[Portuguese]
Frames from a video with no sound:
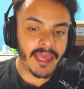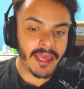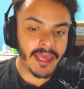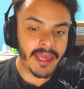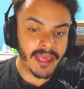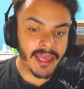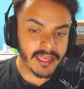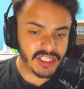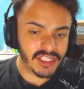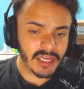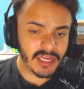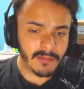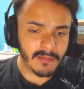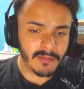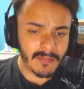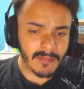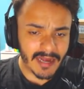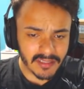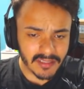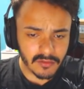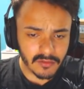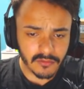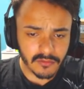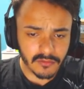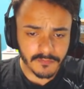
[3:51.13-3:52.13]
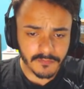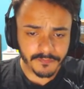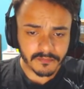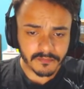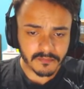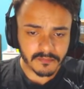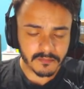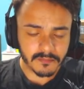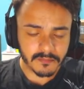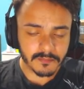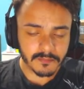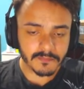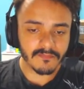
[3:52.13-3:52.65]
É chamado
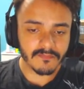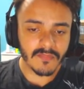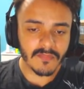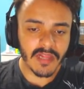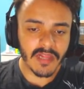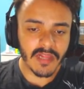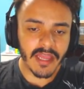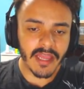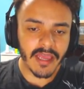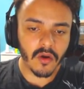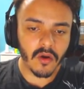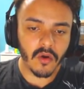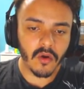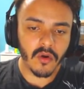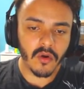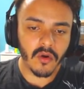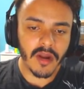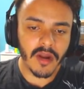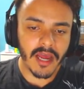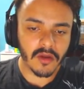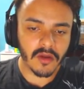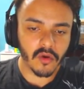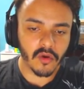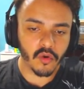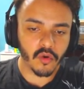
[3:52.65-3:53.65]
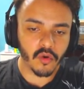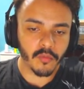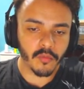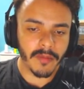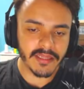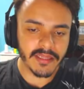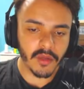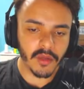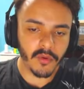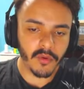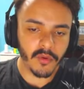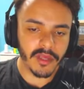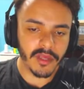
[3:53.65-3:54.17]
é, oracle,
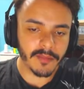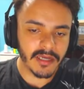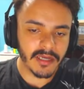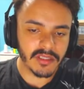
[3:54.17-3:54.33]
by the way.